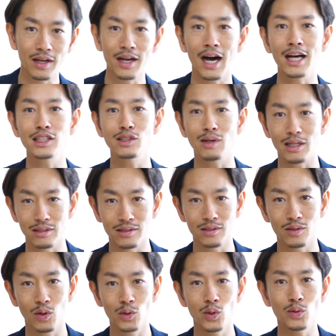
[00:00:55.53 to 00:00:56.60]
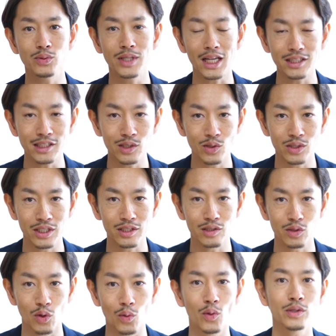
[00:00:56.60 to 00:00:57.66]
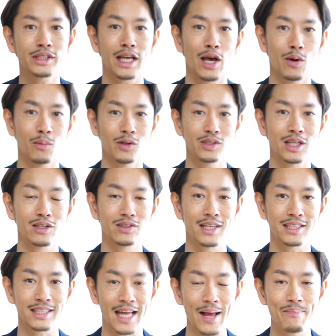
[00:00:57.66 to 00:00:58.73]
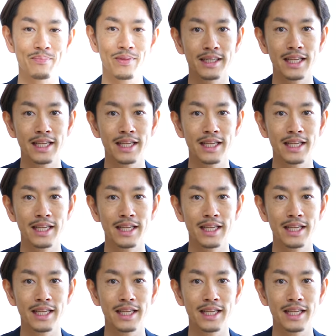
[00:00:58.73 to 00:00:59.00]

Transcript: カジュアルこの2つの軸の個性を持ってるんですね